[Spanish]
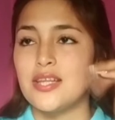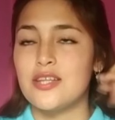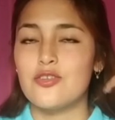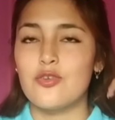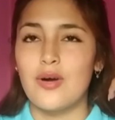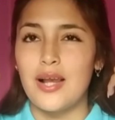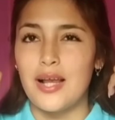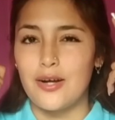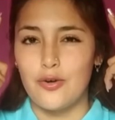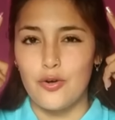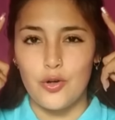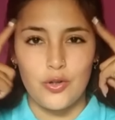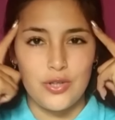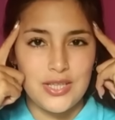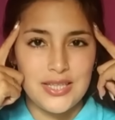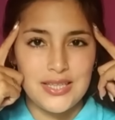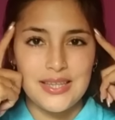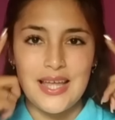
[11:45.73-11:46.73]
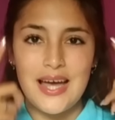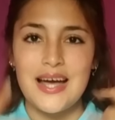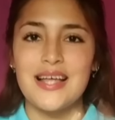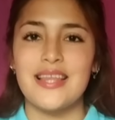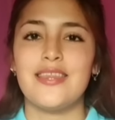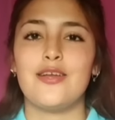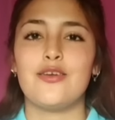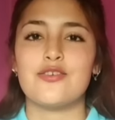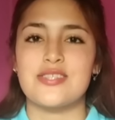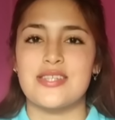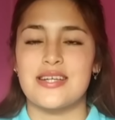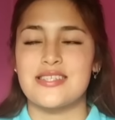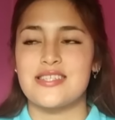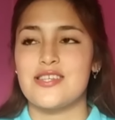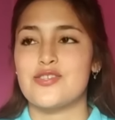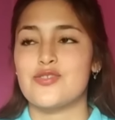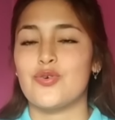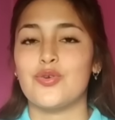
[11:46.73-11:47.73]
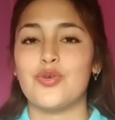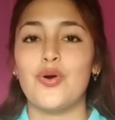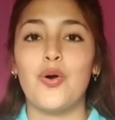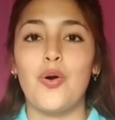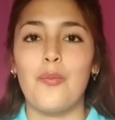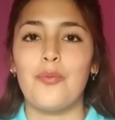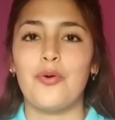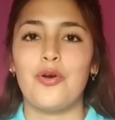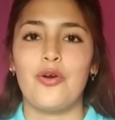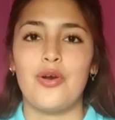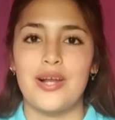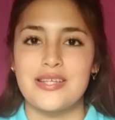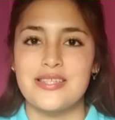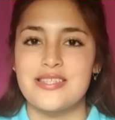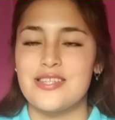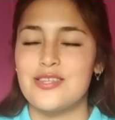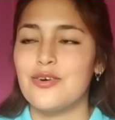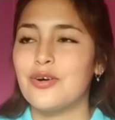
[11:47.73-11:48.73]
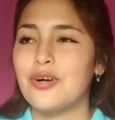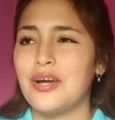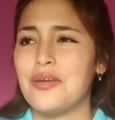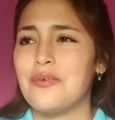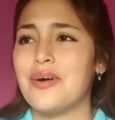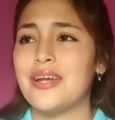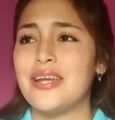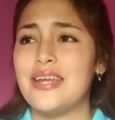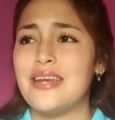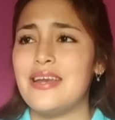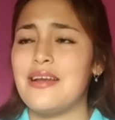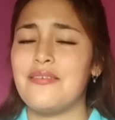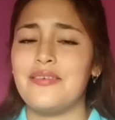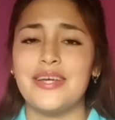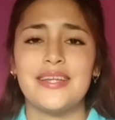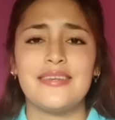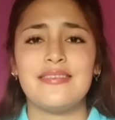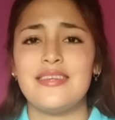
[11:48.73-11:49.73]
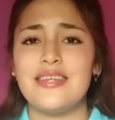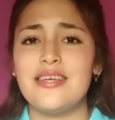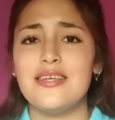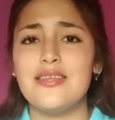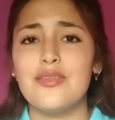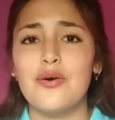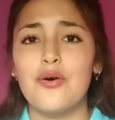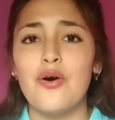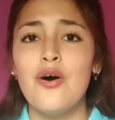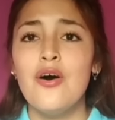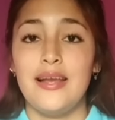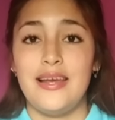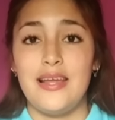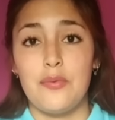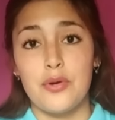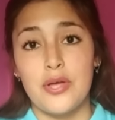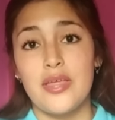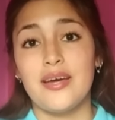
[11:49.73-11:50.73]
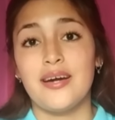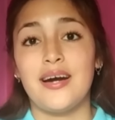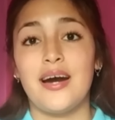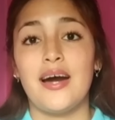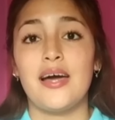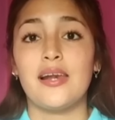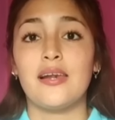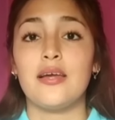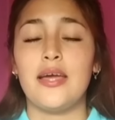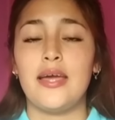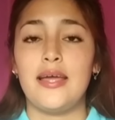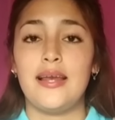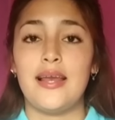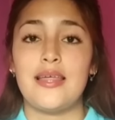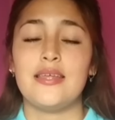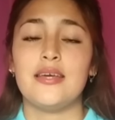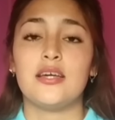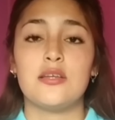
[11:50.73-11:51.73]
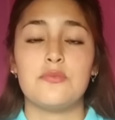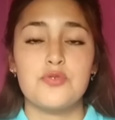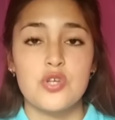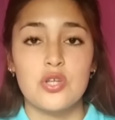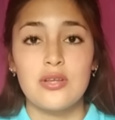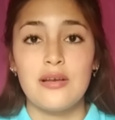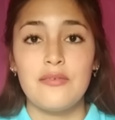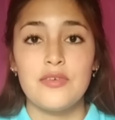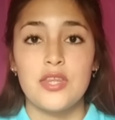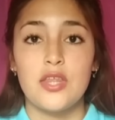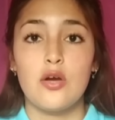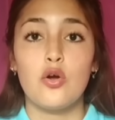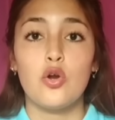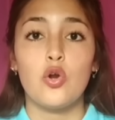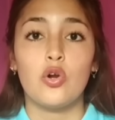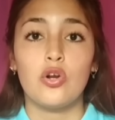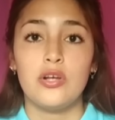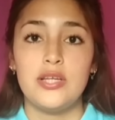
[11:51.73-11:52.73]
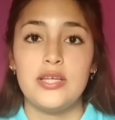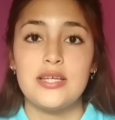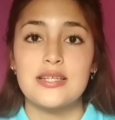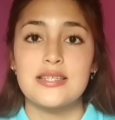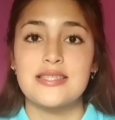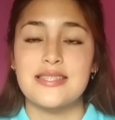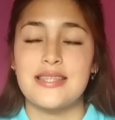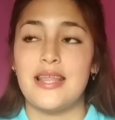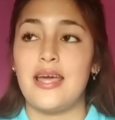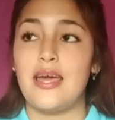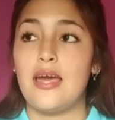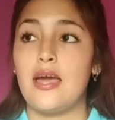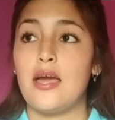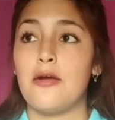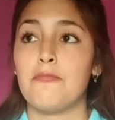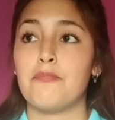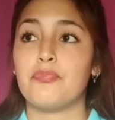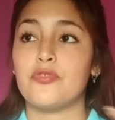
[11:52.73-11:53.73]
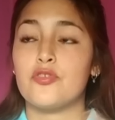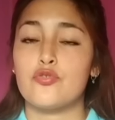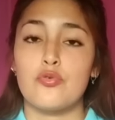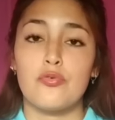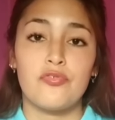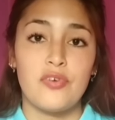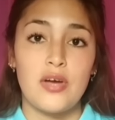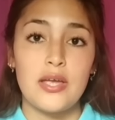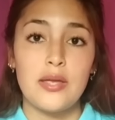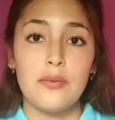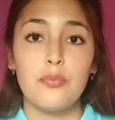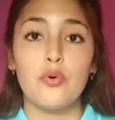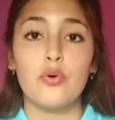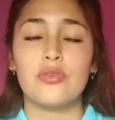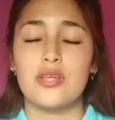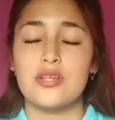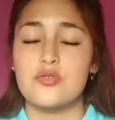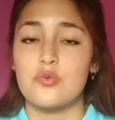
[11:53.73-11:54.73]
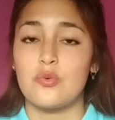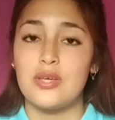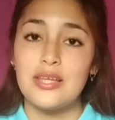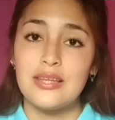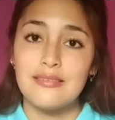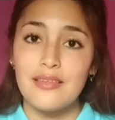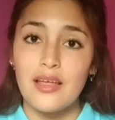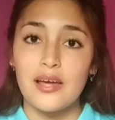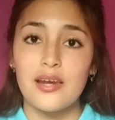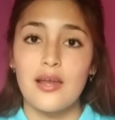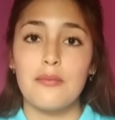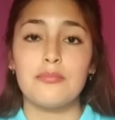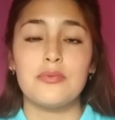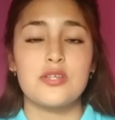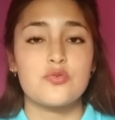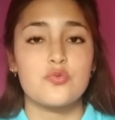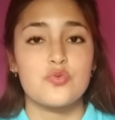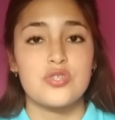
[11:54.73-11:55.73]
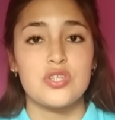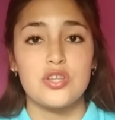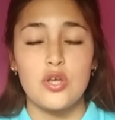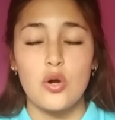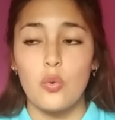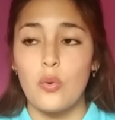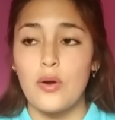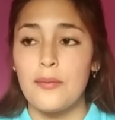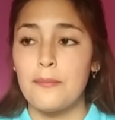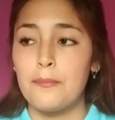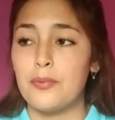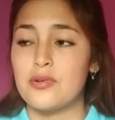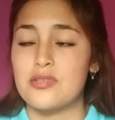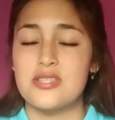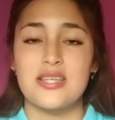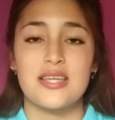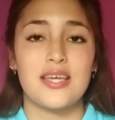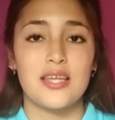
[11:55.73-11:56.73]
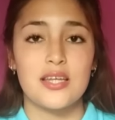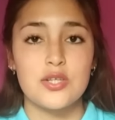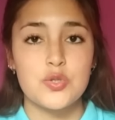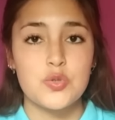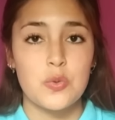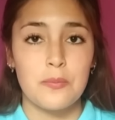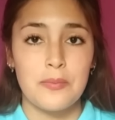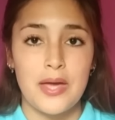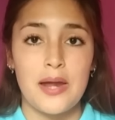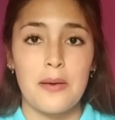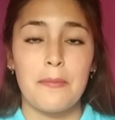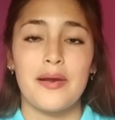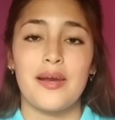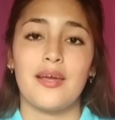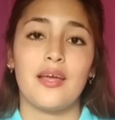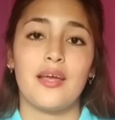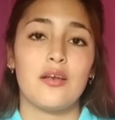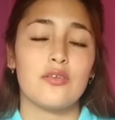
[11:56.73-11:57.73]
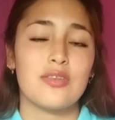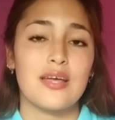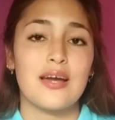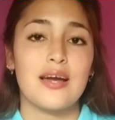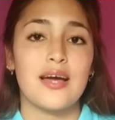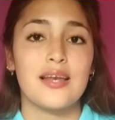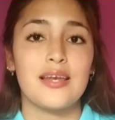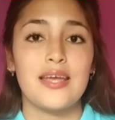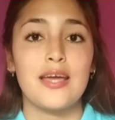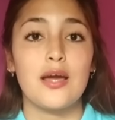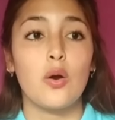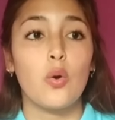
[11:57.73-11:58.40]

de todas las coronitas, de los accesorios como los lacitos que iban en el vestido. Les voy a dejar en la descripción del video los links de su Facebook, de su Instagram, de su sitio web por si quieren chusmear para que lo tengan en